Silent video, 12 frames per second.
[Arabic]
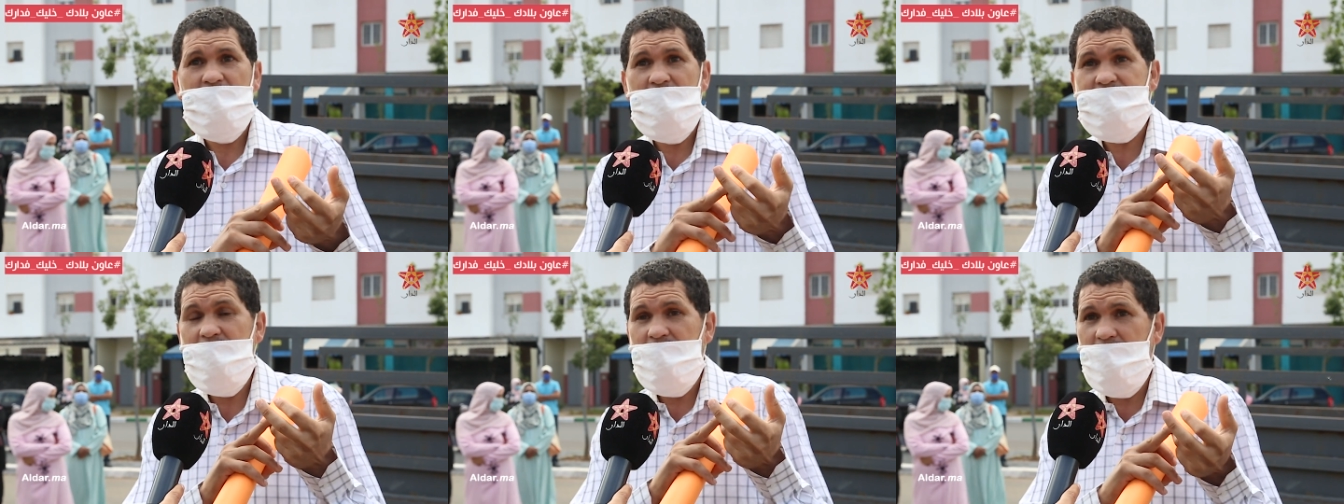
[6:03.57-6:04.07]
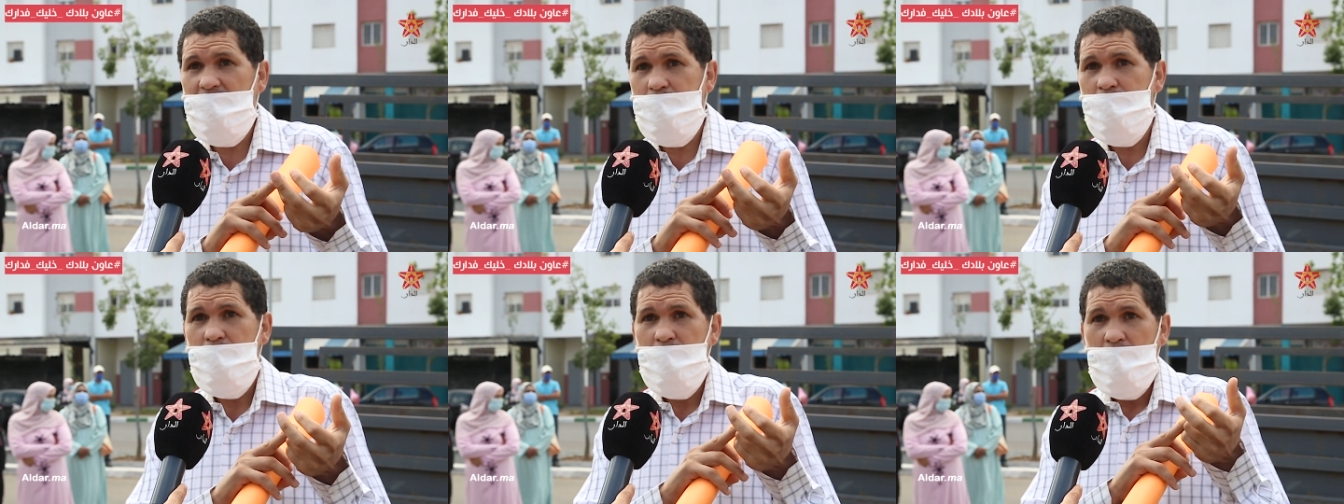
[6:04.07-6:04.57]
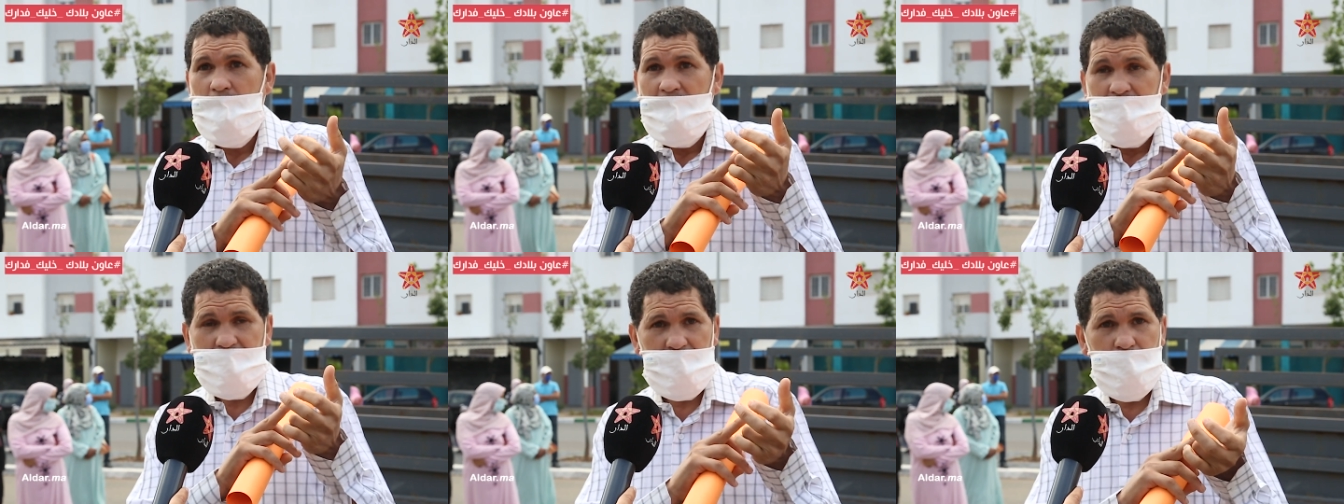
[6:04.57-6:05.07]
على تقديم
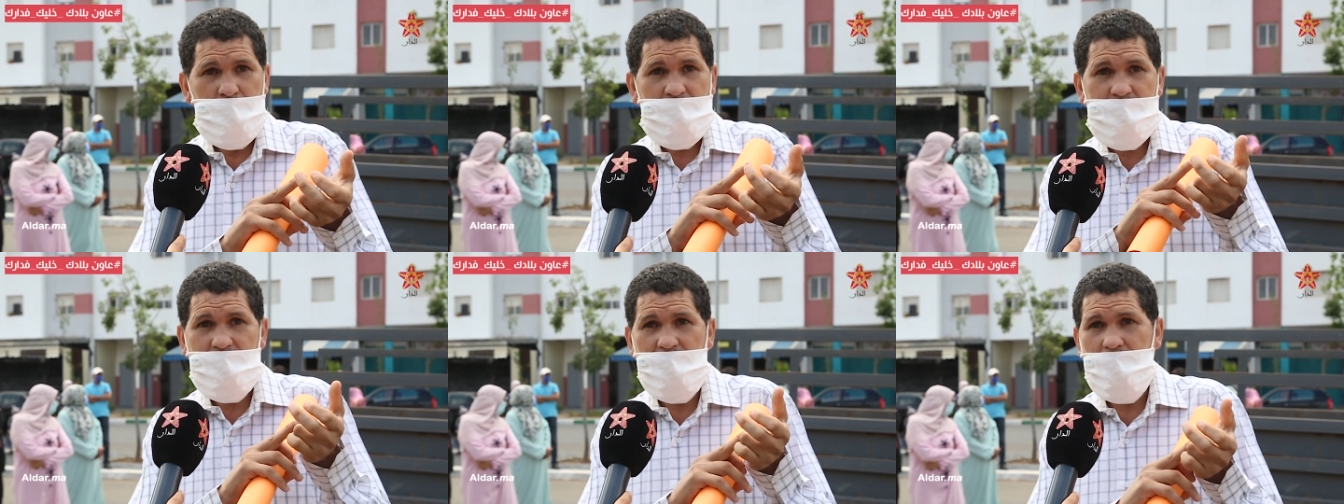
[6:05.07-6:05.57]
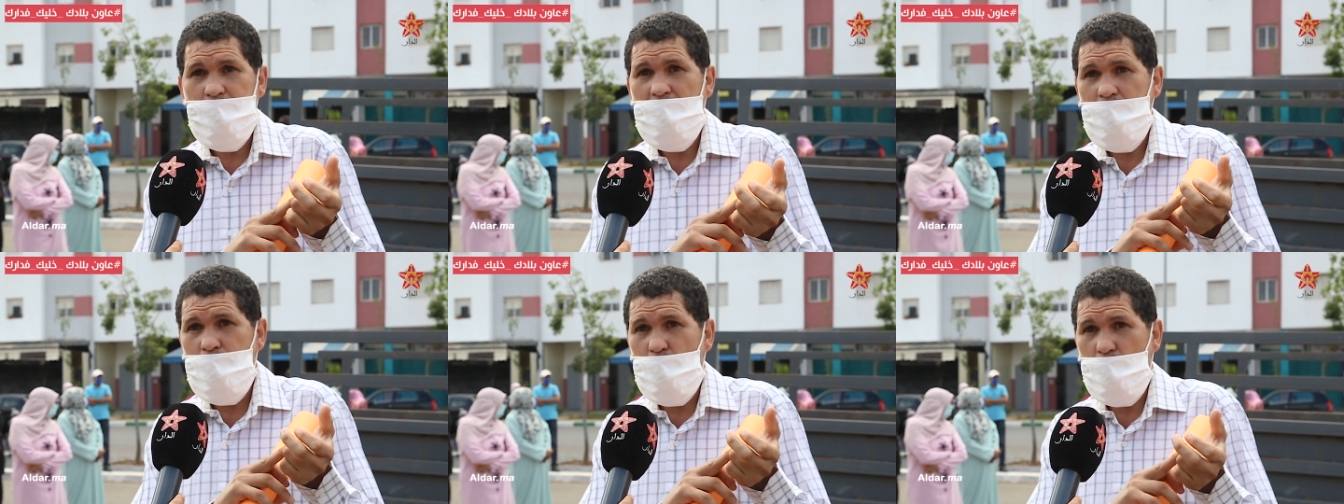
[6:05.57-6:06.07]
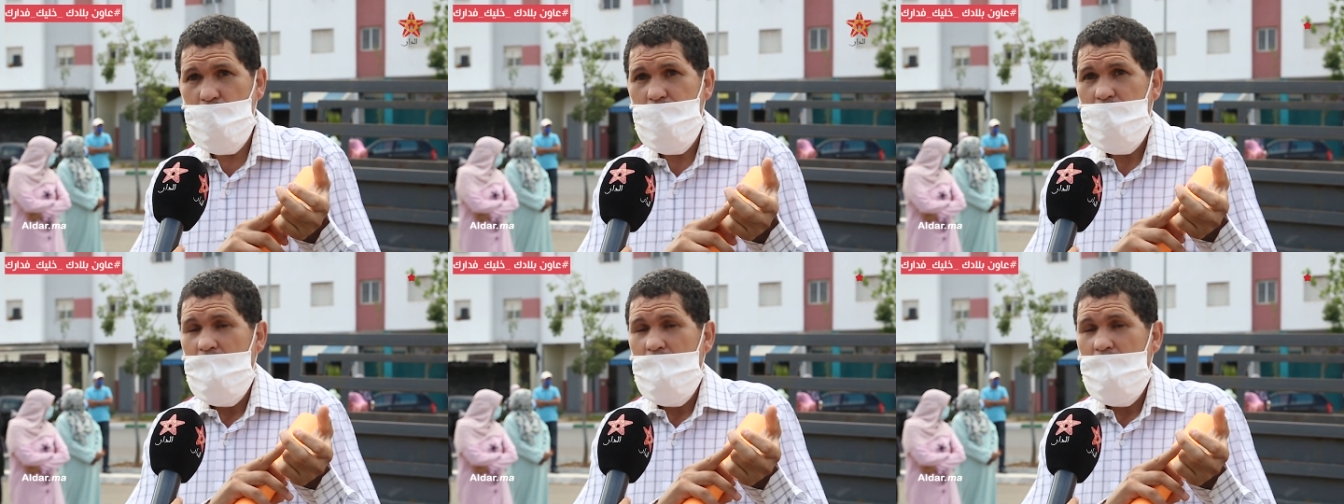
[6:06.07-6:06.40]
خدمه التعليم عن بعد